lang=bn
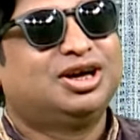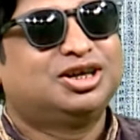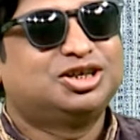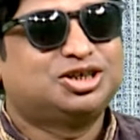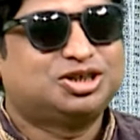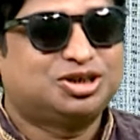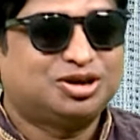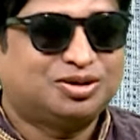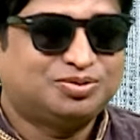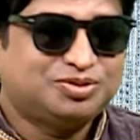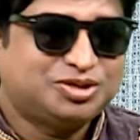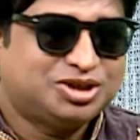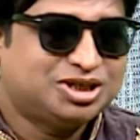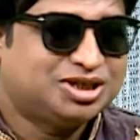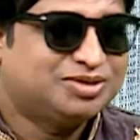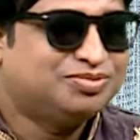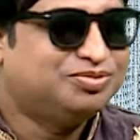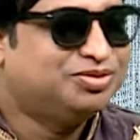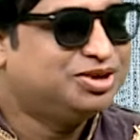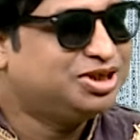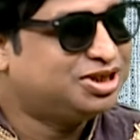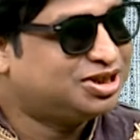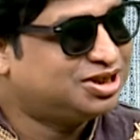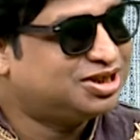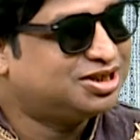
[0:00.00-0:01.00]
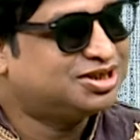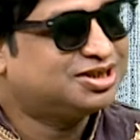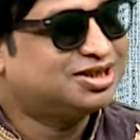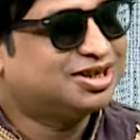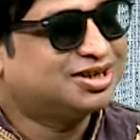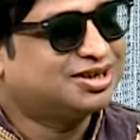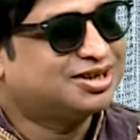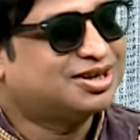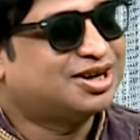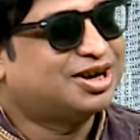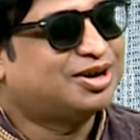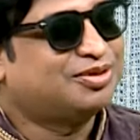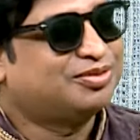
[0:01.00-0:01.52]
সবচেয়ে বিশেষ
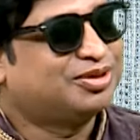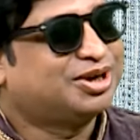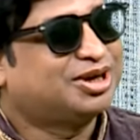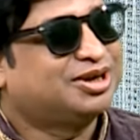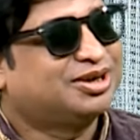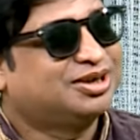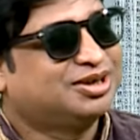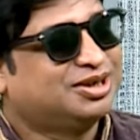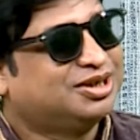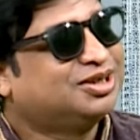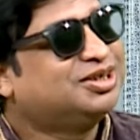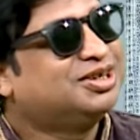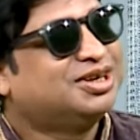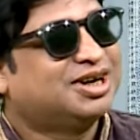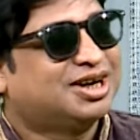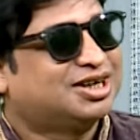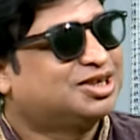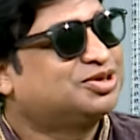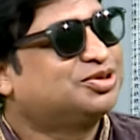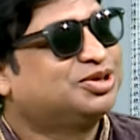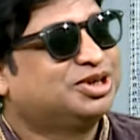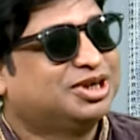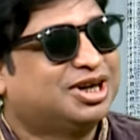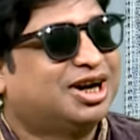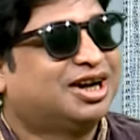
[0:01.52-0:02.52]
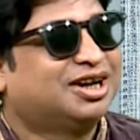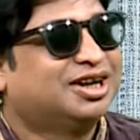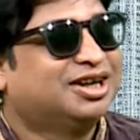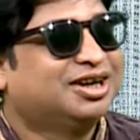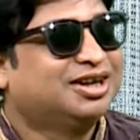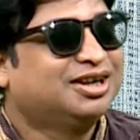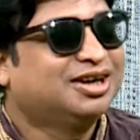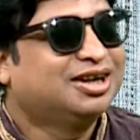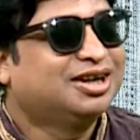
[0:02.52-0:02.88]
একটা আমার ইতিহাস ওই গানের